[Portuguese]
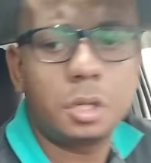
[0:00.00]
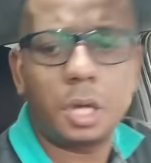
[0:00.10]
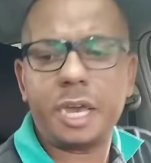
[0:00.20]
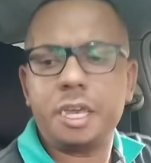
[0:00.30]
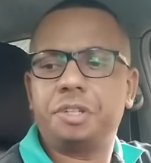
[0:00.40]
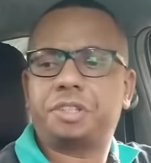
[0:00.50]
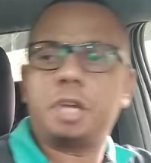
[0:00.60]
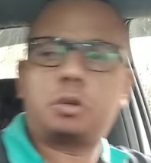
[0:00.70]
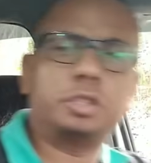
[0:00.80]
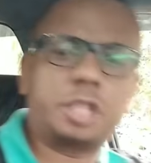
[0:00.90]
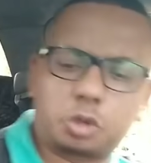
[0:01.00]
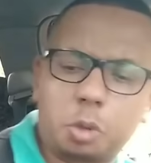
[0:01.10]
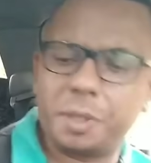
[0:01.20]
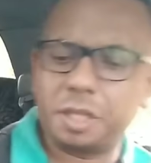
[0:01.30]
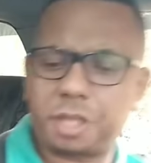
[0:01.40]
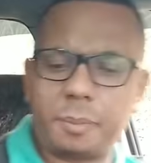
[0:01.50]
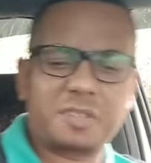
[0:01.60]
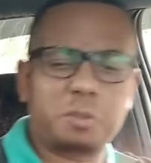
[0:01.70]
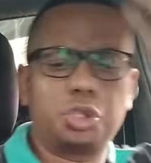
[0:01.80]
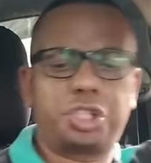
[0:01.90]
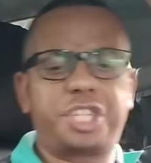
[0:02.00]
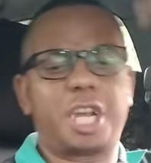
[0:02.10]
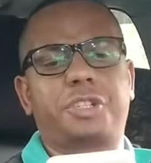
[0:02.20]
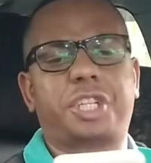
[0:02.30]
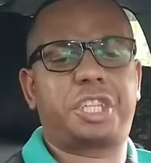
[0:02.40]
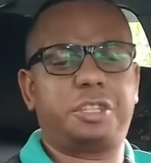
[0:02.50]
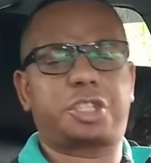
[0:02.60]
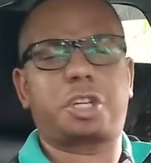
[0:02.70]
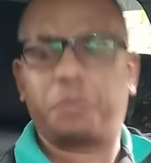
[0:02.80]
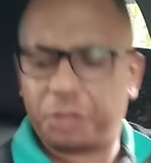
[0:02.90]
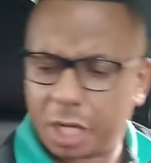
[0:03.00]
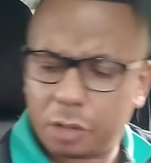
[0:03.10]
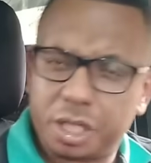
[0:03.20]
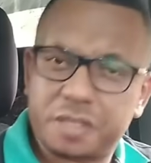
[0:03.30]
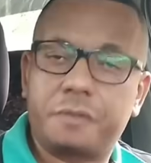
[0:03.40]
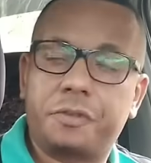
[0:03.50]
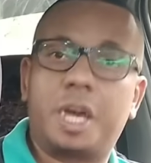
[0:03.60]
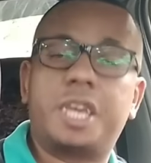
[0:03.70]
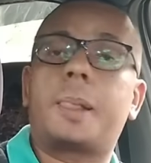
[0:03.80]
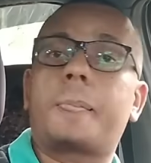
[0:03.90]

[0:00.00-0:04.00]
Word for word: Aí eu entrei em contato com o banco, tem mais um monte de áudio aqui, deixar o final, né? Você viu aí?